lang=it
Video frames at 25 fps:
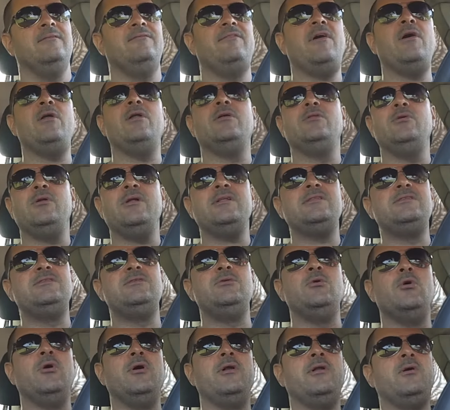fai una
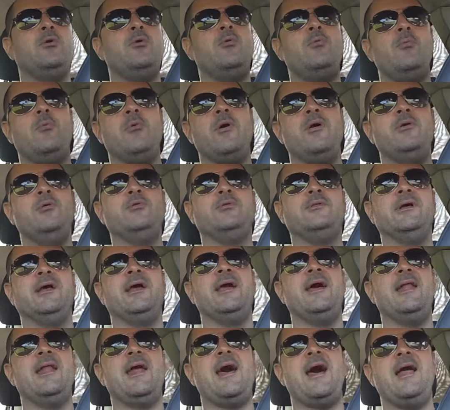donazione, comunque aiuta il
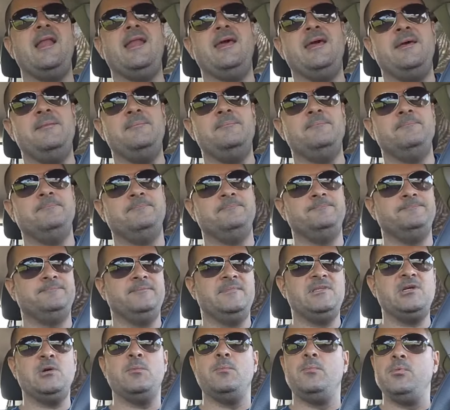canale,
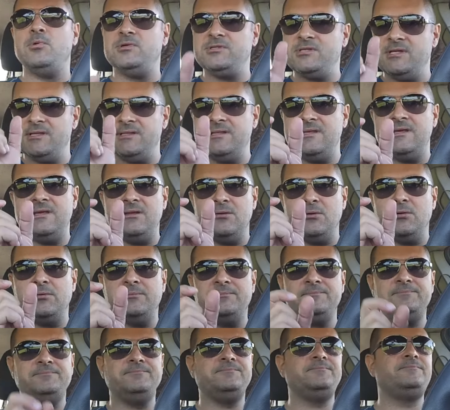c'è un pulsantino
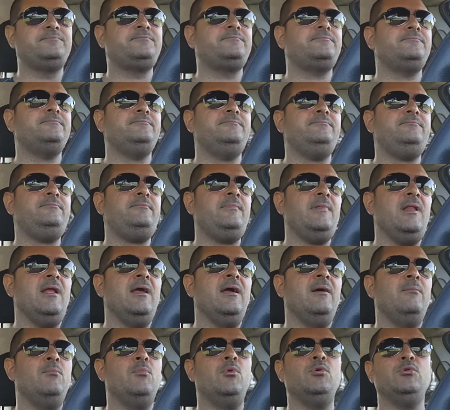
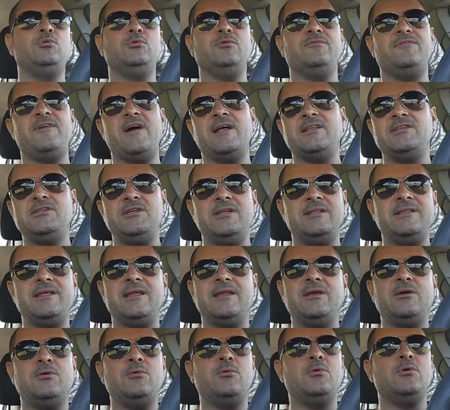molto facile da
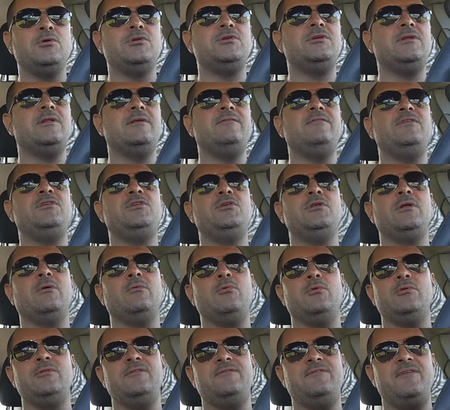riconoscere vicino a
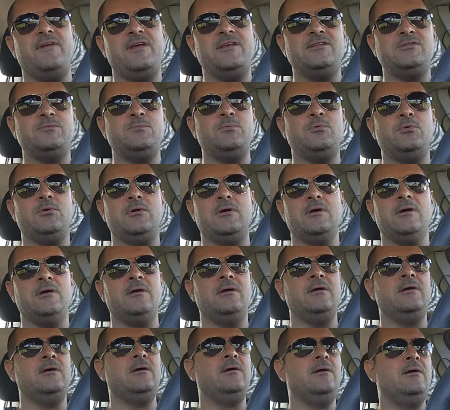quello di Facebook
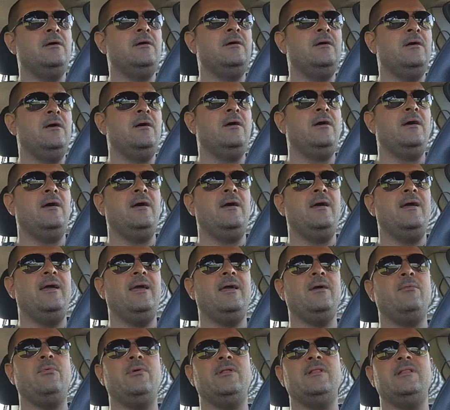
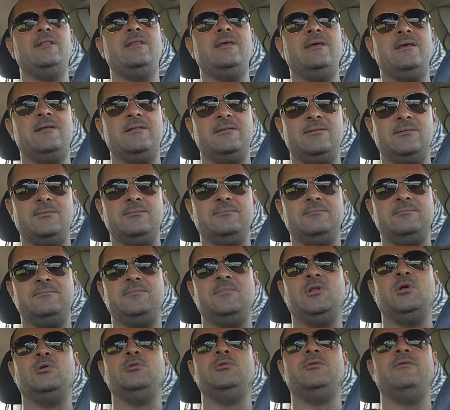e quindi
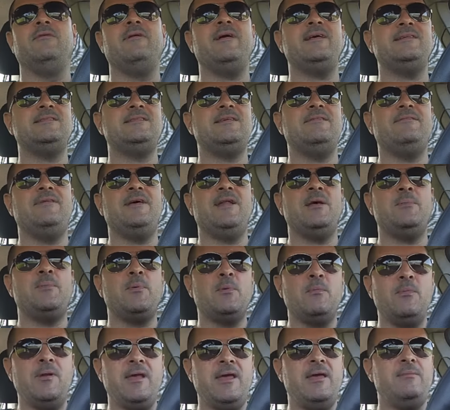non dovreste avere
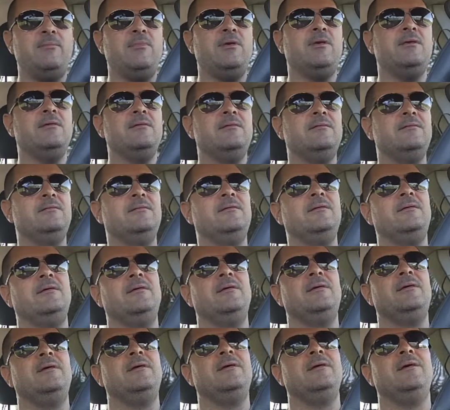problemi.
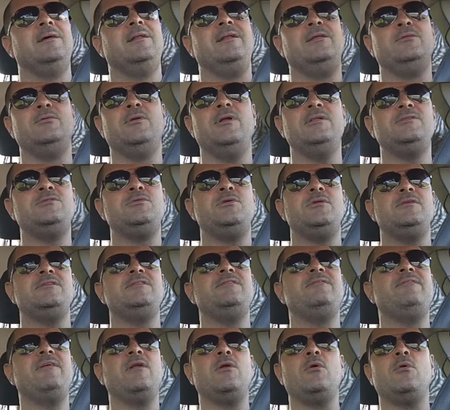Le donazioni
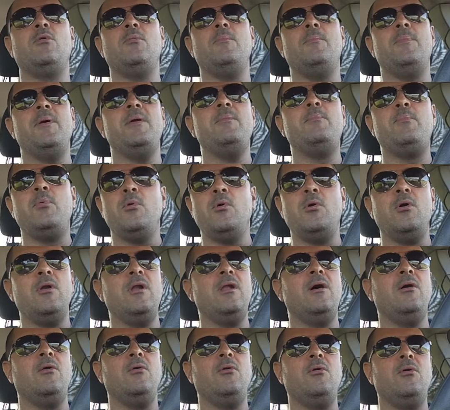si fanno con
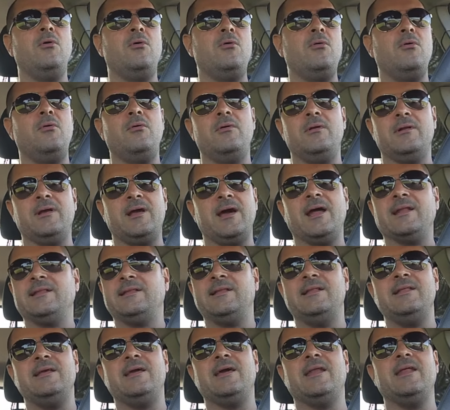PayPal o con
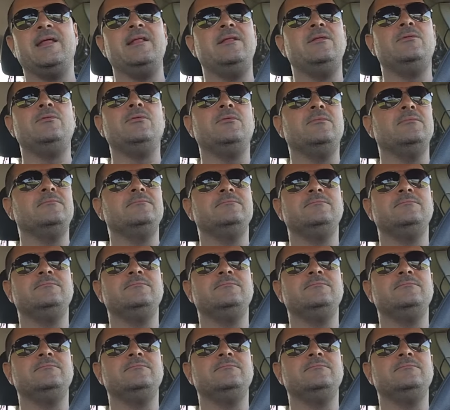carta di credito.